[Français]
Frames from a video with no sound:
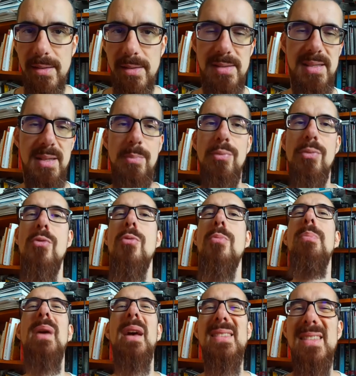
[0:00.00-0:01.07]
C'est plus
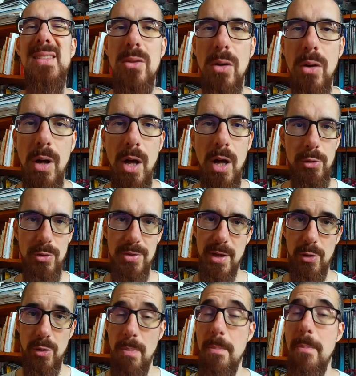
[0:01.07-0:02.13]
pertinent de dire
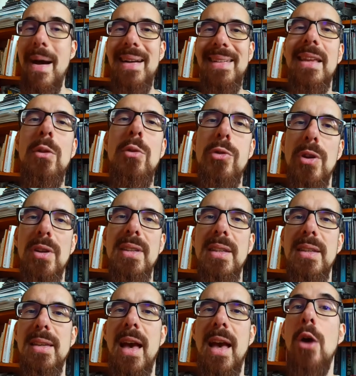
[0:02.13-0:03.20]
que Martin Luther
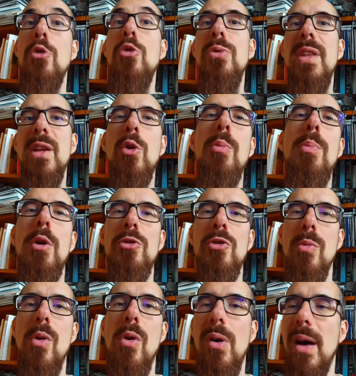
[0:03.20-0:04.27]
King a eu des
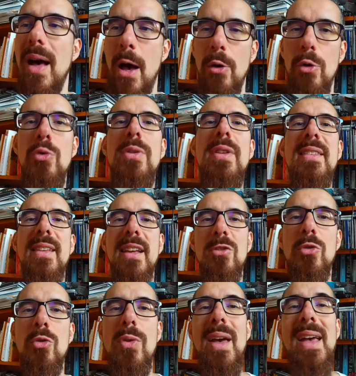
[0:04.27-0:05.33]
comportements, a eu des
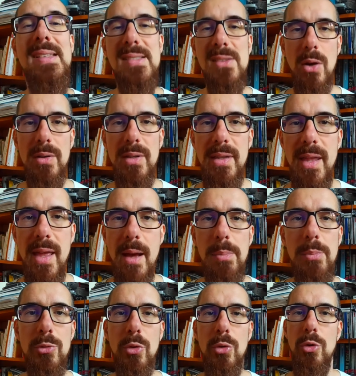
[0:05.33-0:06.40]
actions extraordinaires,
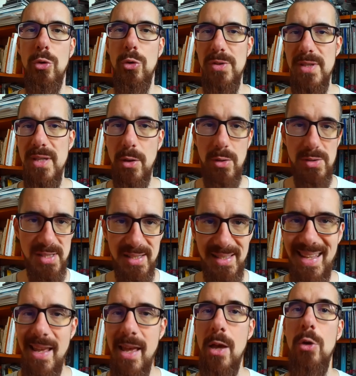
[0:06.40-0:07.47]
plutôt que de dire que
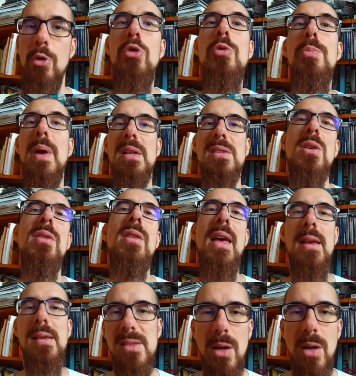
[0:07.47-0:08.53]
c'était une personne
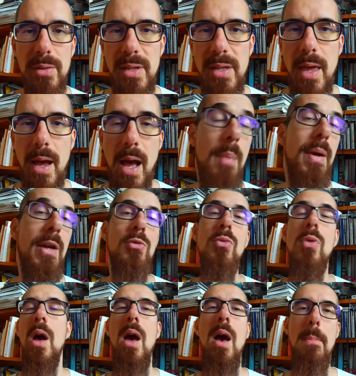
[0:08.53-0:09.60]
extraordinaire. Après tout,
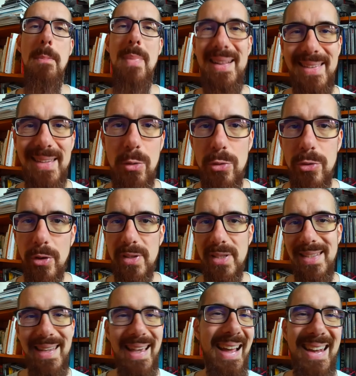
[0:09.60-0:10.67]
Martin Luther
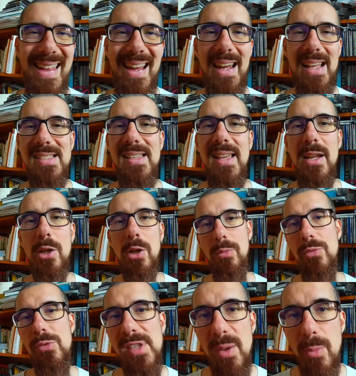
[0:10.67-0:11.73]
King allait à la selle comme
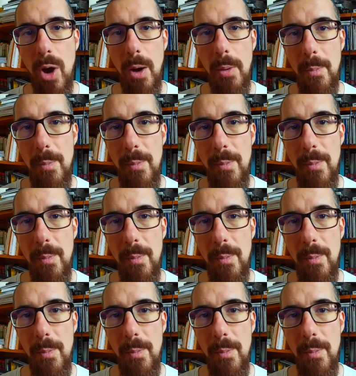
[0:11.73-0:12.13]
vous et moi.